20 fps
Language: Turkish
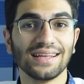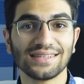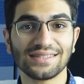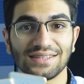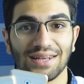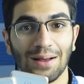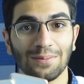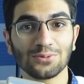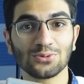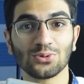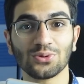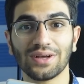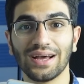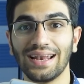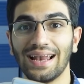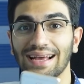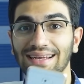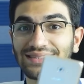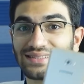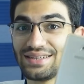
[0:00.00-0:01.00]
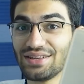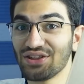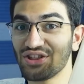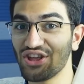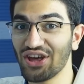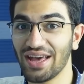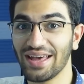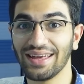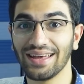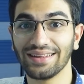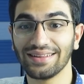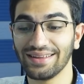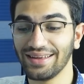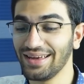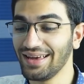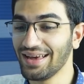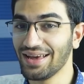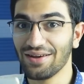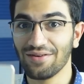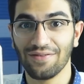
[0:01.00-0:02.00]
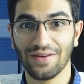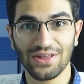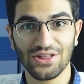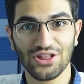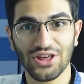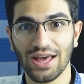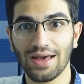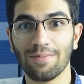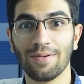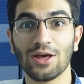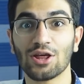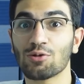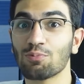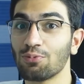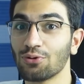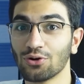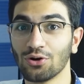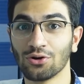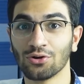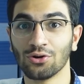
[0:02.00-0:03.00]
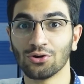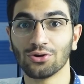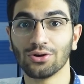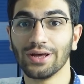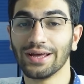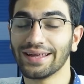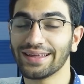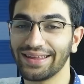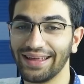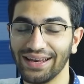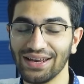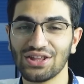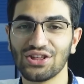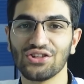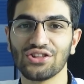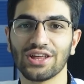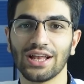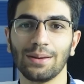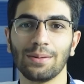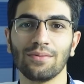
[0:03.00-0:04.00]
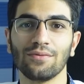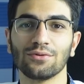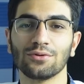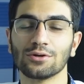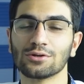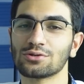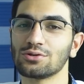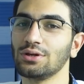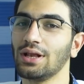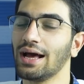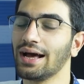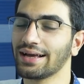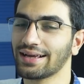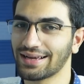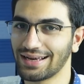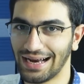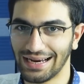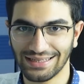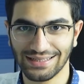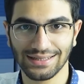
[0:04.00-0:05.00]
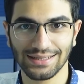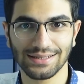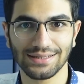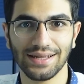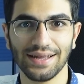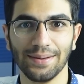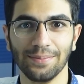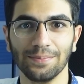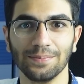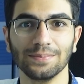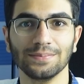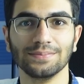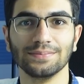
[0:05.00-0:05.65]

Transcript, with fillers: Samsung Galaxy C7 ve C5 Pro'nun geniş inceleme videosuyla karşınızdayım.